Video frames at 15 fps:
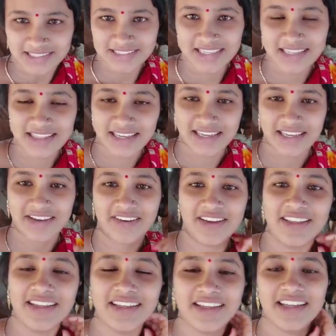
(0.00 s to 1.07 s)
যা থাকে
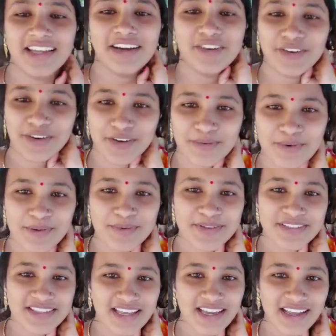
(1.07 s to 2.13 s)
হয় ওরকম
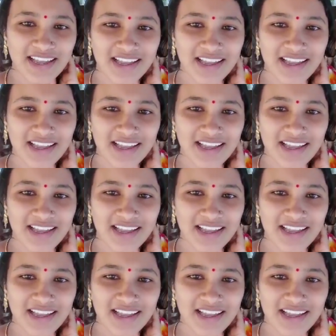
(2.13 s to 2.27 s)
অবস্থা